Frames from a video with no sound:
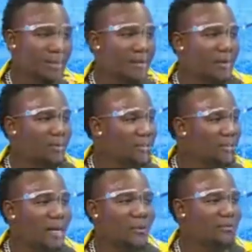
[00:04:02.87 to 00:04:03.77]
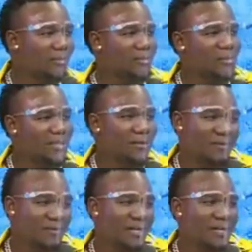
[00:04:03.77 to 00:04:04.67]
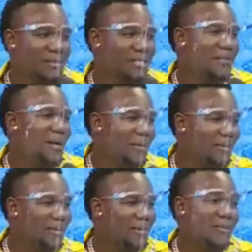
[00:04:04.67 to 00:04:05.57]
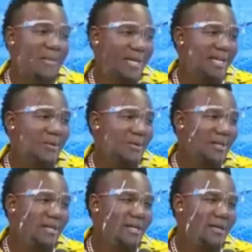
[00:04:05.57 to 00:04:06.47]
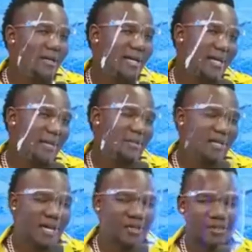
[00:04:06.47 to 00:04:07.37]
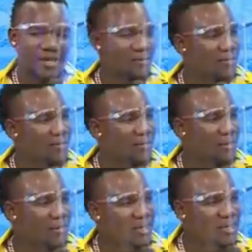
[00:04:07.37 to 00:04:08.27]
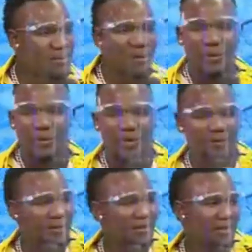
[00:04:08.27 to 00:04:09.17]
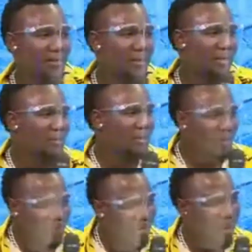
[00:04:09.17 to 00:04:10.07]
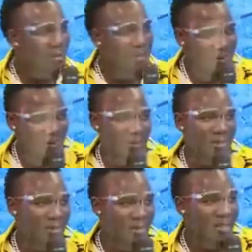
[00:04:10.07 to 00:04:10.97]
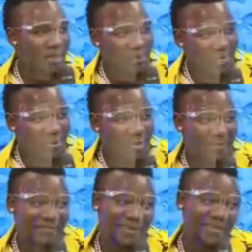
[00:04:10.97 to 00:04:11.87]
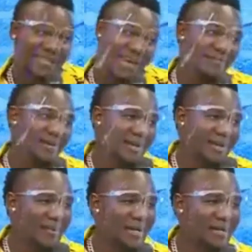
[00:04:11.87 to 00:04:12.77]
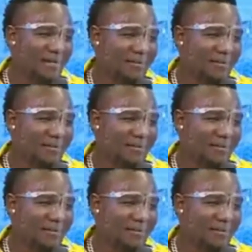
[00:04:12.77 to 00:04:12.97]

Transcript: Bau? Eu disse que não, mas já ouvi falar do Mr. Bau. Porque eu, eu, é, é aquela coisa, ah, esses caras vão me perguntar, tipo, por que você não vai trabalhar com teu irmão? Essas perguntas aí. Então eu evitava aquela parte.